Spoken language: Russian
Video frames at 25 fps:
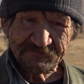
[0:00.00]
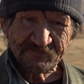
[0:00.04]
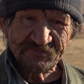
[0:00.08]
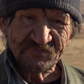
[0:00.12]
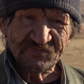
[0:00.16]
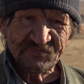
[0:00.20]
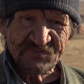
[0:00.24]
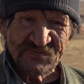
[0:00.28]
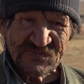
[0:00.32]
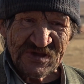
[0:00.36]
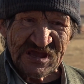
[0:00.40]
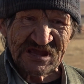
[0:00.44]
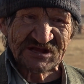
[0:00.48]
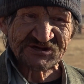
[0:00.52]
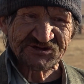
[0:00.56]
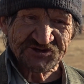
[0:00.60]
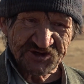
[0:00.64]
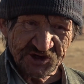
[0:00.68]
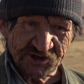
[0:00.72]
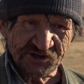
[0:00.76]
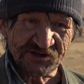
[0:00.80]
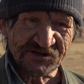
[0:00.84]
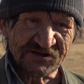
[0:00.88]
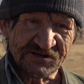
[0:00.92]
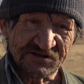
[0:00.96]

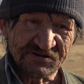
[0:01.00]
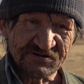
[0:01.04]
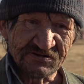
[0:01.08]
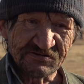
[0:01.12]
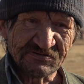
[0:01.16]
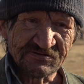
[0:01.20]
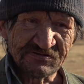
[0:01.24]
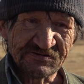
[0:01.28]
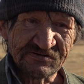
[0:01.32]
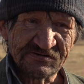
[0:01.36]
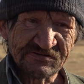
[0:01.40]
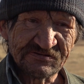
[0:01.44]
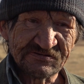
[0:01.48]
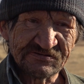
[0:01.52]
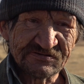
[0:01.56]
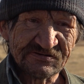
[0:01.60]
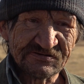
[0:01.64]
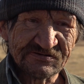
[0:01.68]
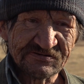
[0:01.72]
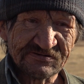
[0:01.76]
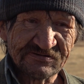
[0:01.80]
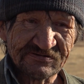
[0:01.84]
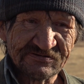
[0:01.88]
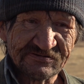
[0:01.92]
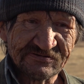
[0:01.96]
меченый.
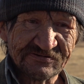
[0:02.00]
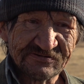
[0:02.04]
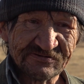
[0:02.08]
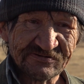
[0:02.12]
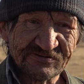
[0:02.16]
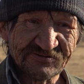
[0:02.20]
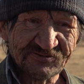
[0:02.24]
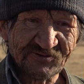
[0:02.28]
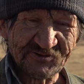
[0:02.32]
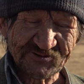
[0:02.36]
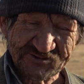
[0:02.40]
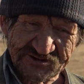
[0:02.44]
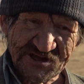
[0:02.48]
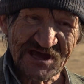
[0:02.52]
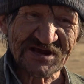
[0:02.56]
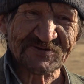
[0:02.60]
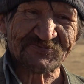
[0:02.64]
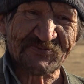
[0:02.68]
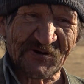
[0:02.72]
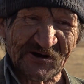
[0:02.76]
Ну знаешь,